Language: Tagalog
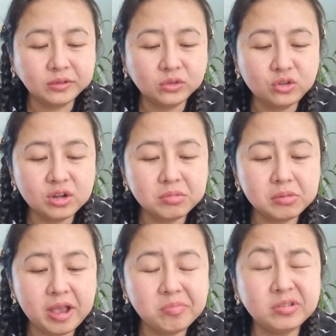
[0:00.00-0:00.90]
so
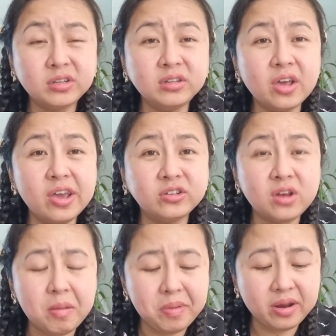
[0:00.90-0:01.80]
nagbabayad pa sila ng
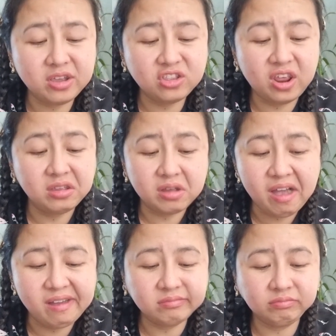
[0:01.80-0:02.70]
extra para i-train ka.